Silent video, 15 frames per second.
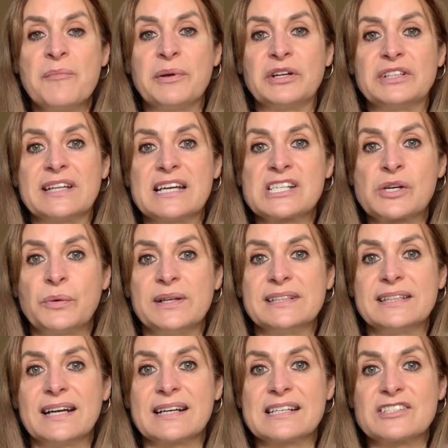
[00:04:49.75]
pero te das
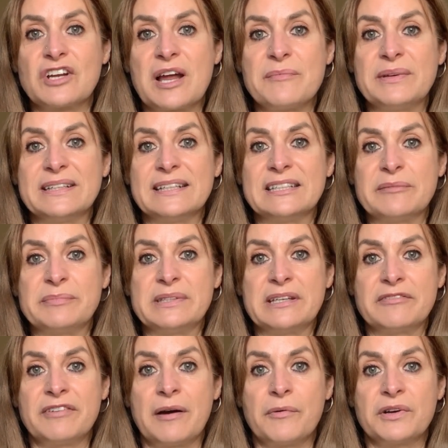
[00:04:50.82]
cuenta que solamente te
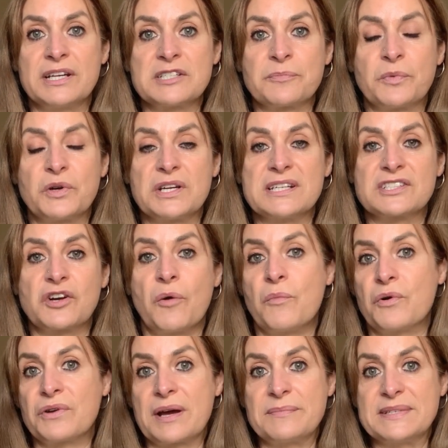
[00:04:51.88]
pide favores pues
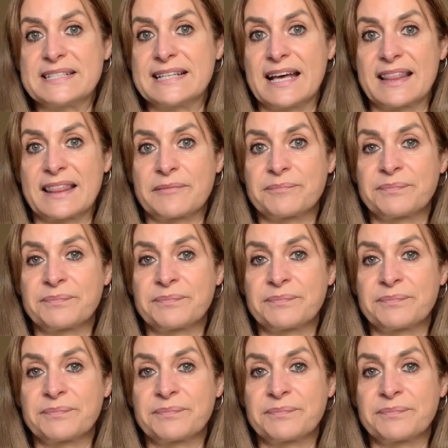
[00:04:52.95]
como una amistad